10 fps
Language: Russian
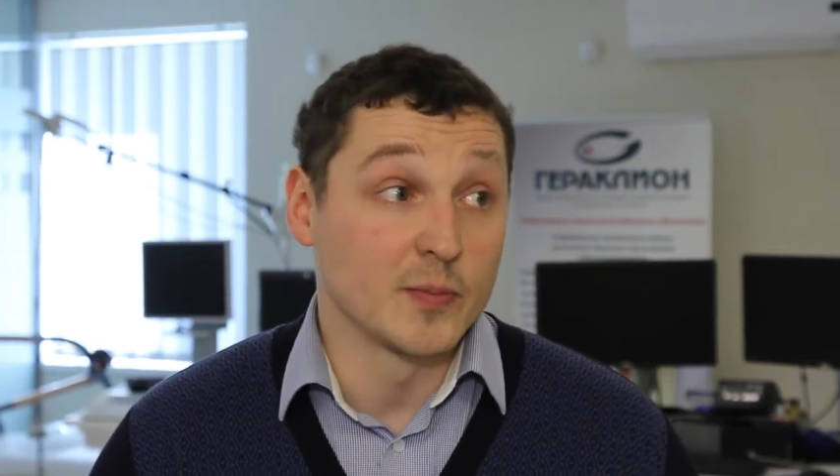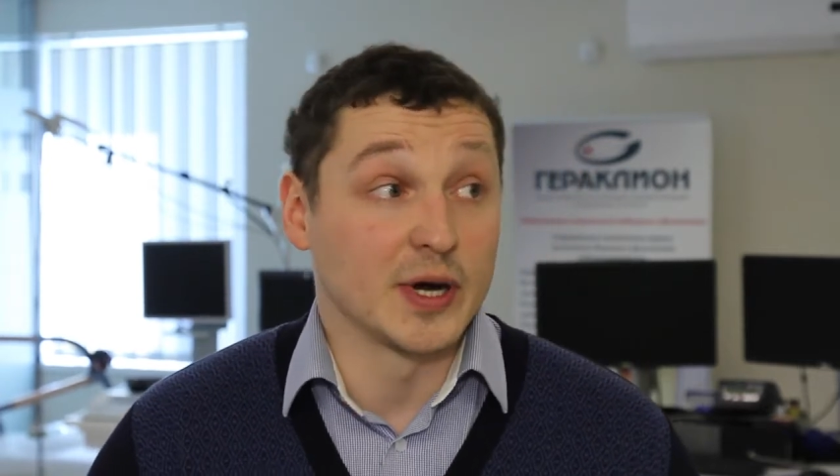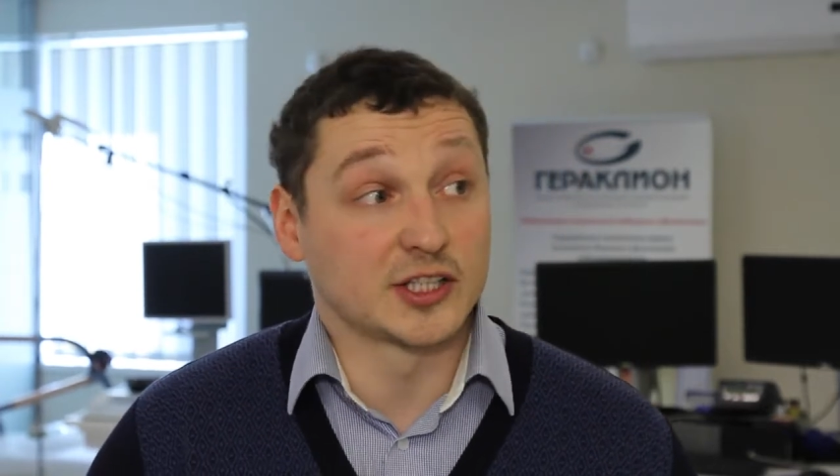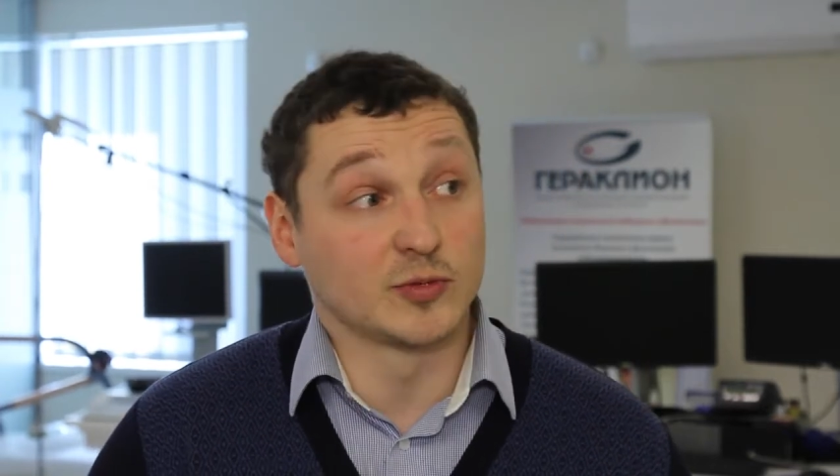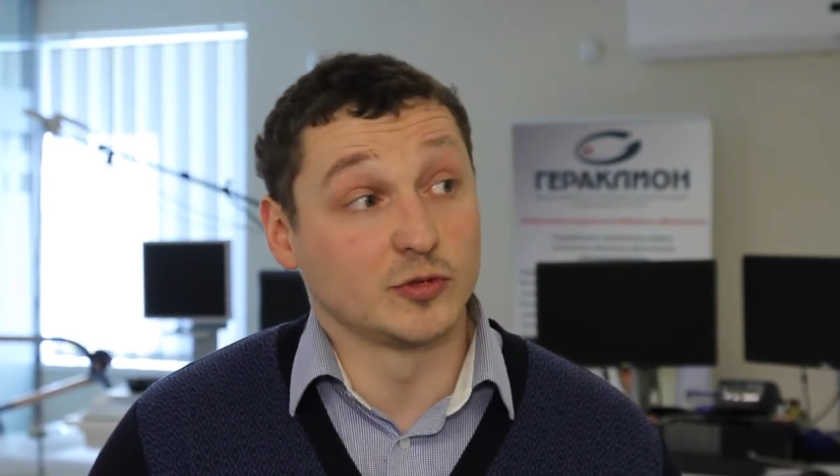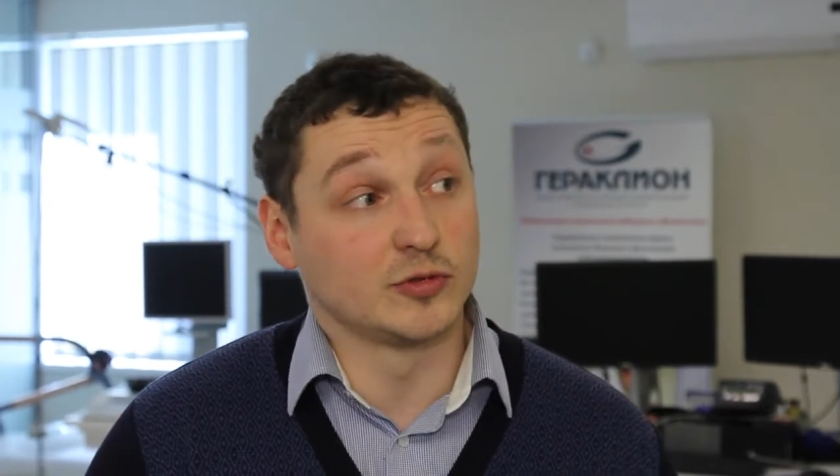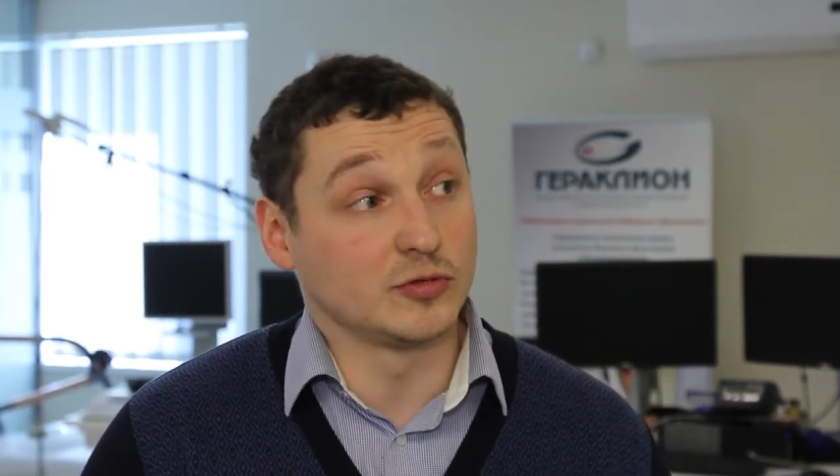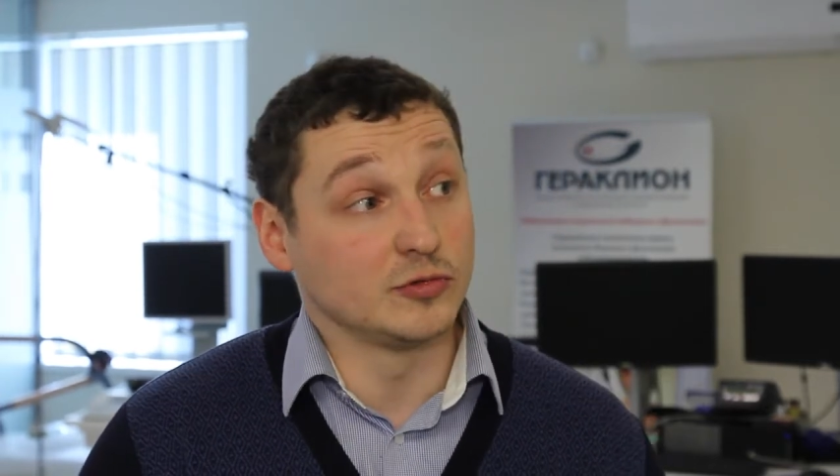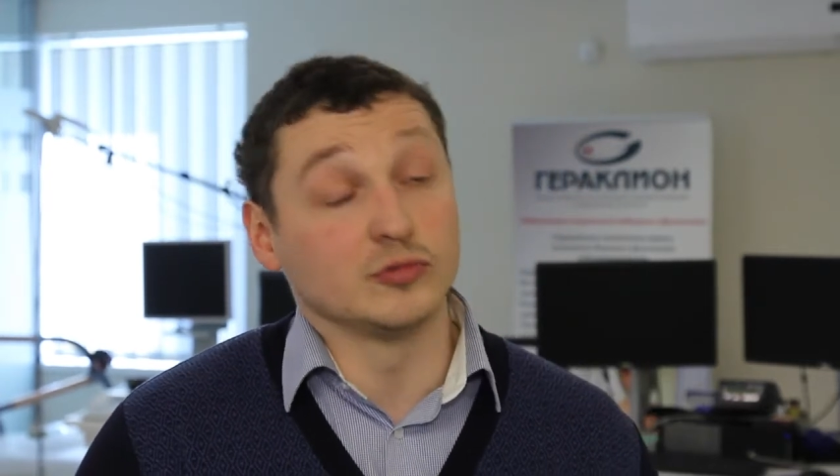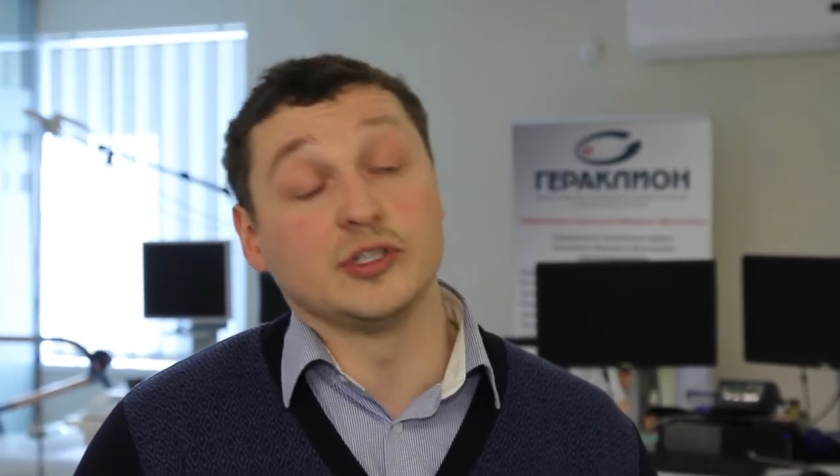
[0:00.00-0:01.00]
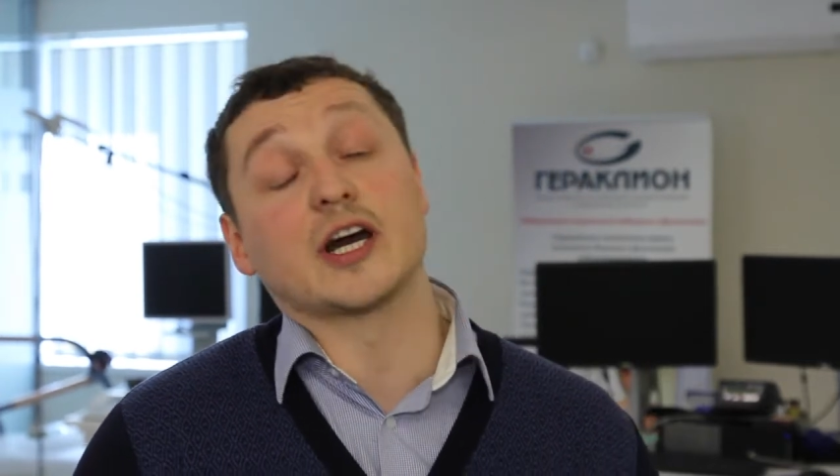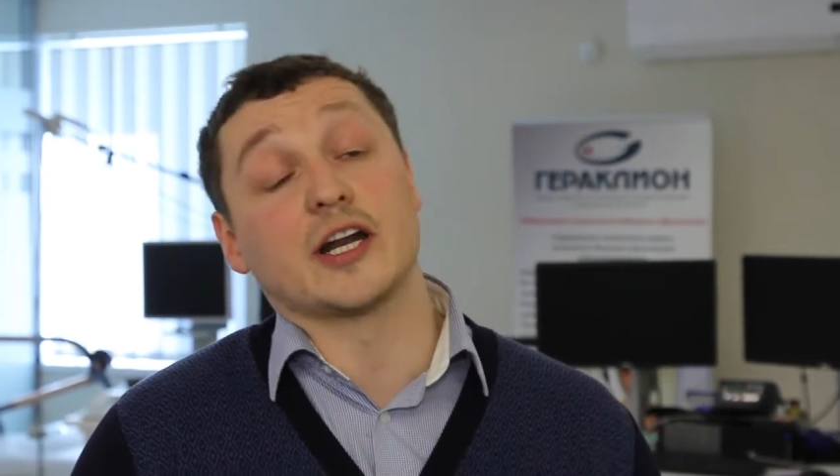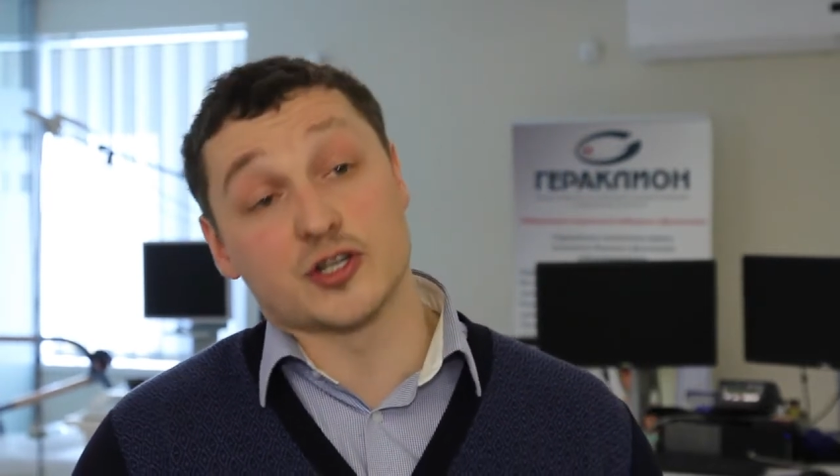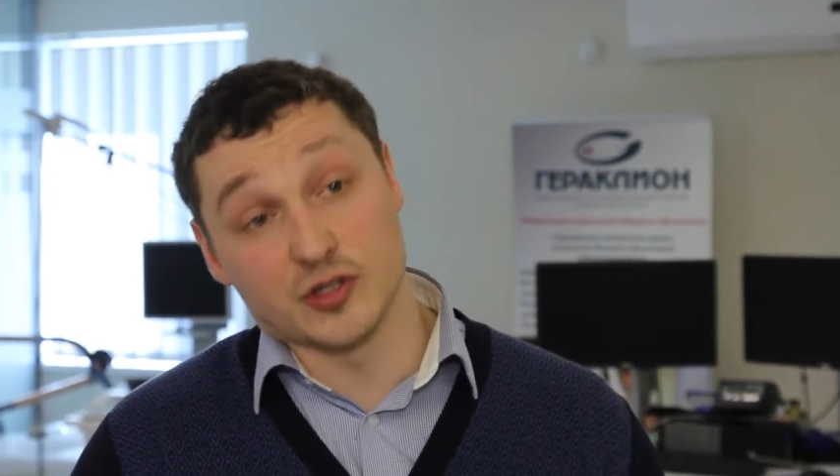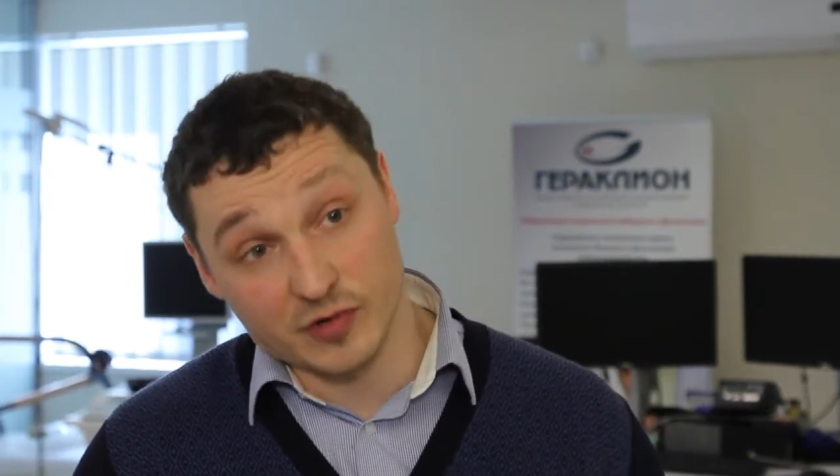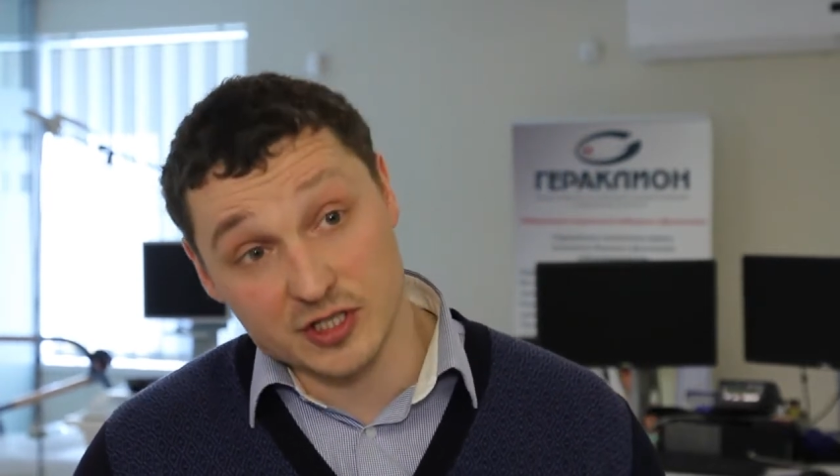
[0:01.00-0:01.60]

Поэтому ну, я, конечно,